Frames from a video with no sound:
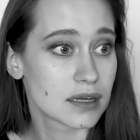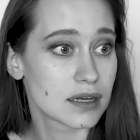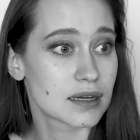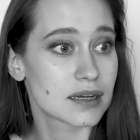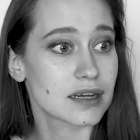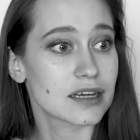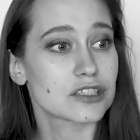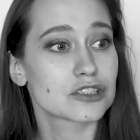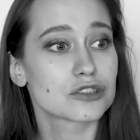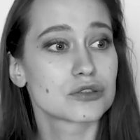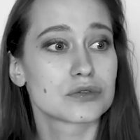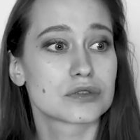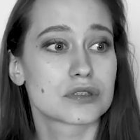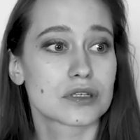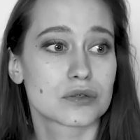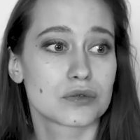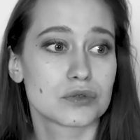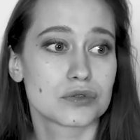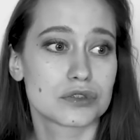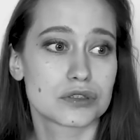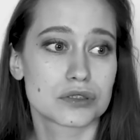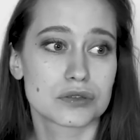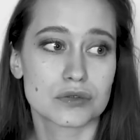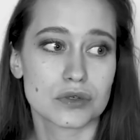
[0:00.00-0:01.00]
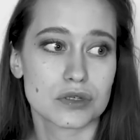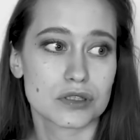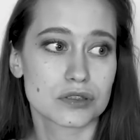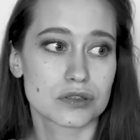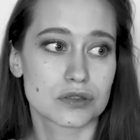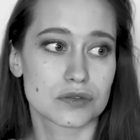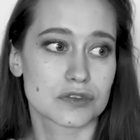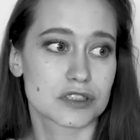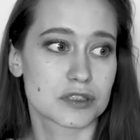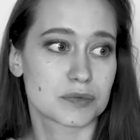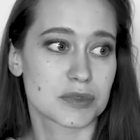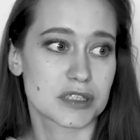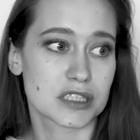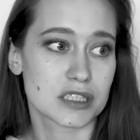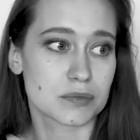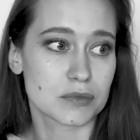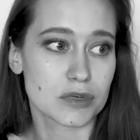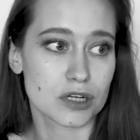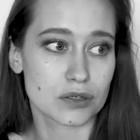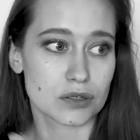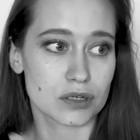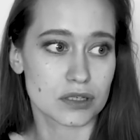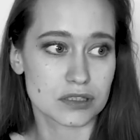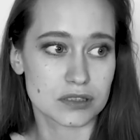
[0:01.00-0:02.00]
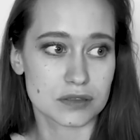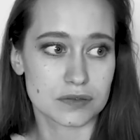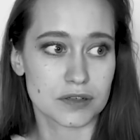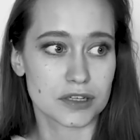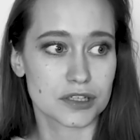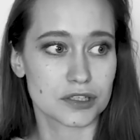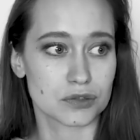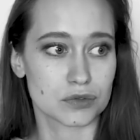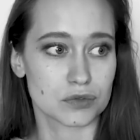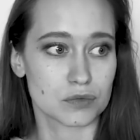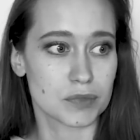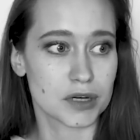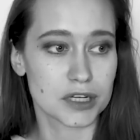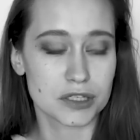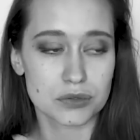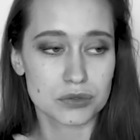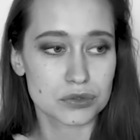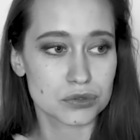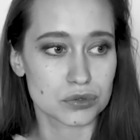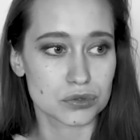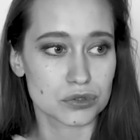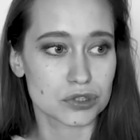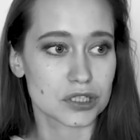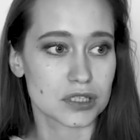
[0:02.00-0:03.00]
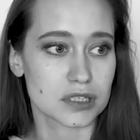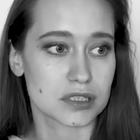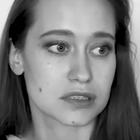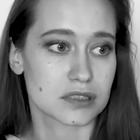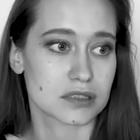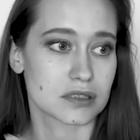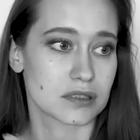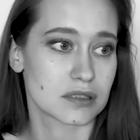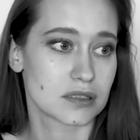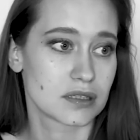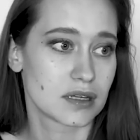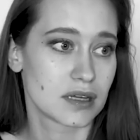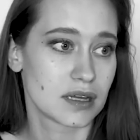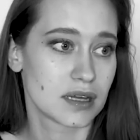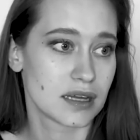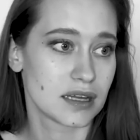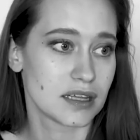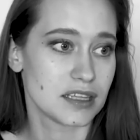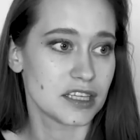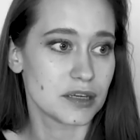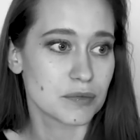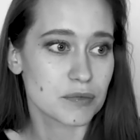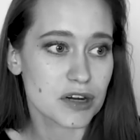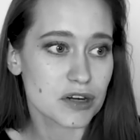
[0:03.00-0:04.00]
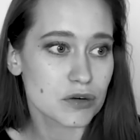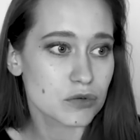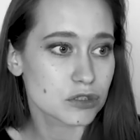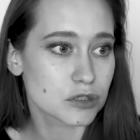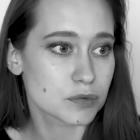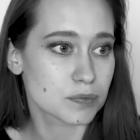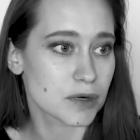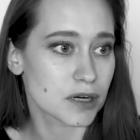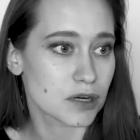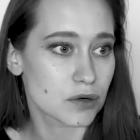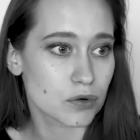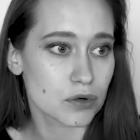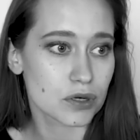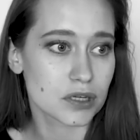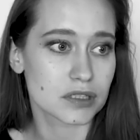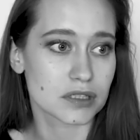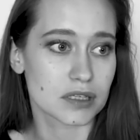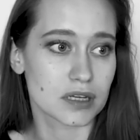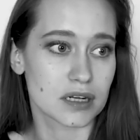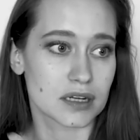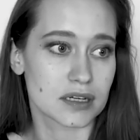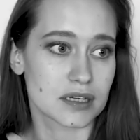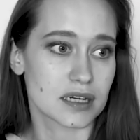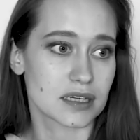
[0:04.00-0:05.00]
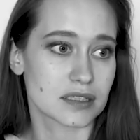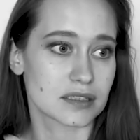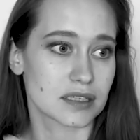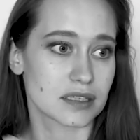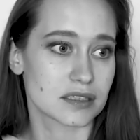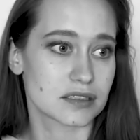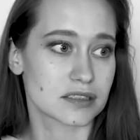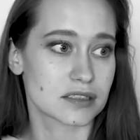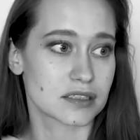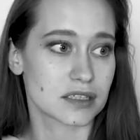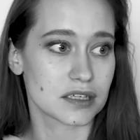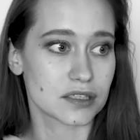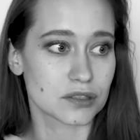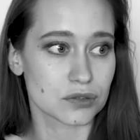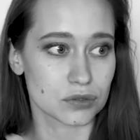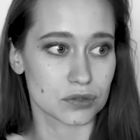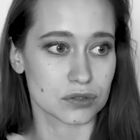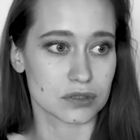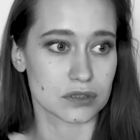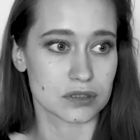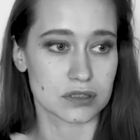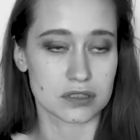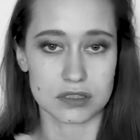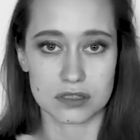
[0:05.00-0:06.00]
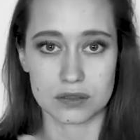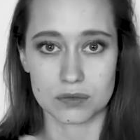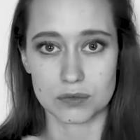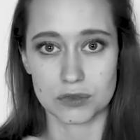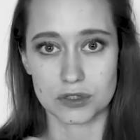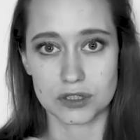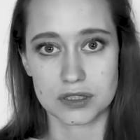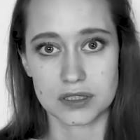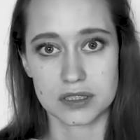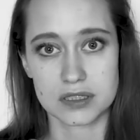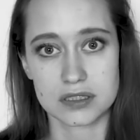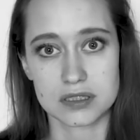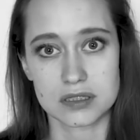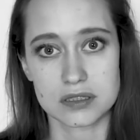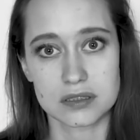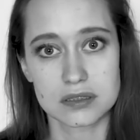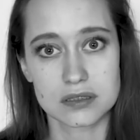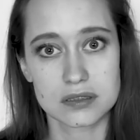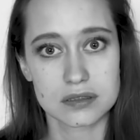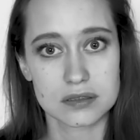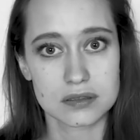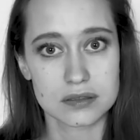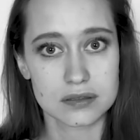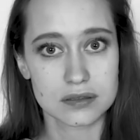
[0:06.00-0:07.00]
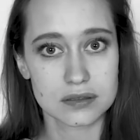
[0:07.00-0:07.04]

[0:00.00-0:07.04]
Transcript: Каждую такую ситуацию воспринимаю как свою, боюсь ужасно. Не могу спокойно или как-то отстраненно к этому относиться.